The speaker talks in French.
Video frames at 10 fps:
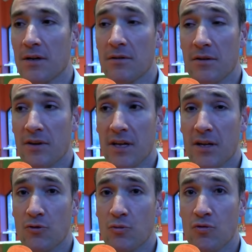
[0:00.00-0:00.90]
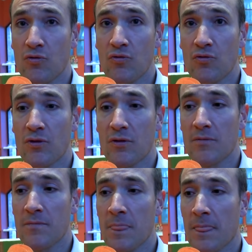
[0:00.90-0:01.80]
c'est vrai qu'ils jouent beaucoup,
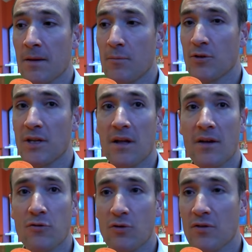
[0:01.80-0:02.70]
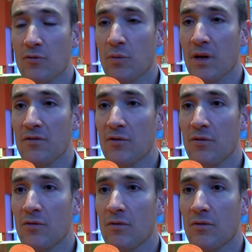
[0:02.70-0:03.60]
peut-être avec ceux qui sont
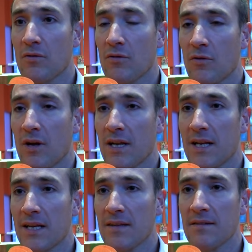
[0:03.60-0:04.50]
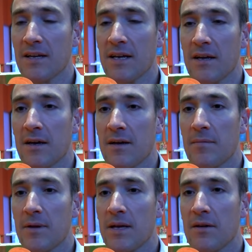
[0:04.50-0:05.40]
présents à l'église,
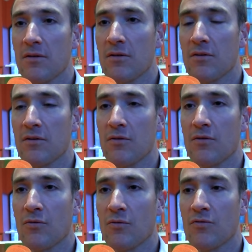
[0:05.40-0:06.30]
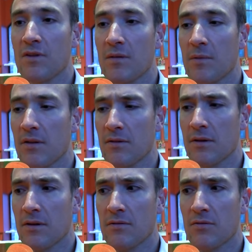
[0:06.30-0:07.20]
mais on se dit, bah
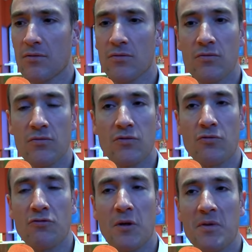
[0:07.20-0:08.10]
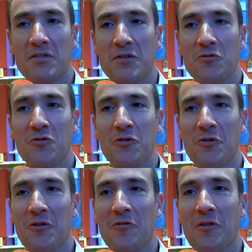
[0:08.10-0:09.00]
tiens, est-ce que nous aujourd'hui on a passé du
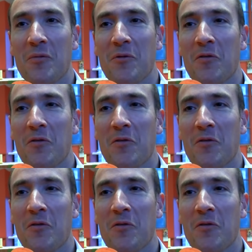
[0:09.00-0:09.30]
temps vraiment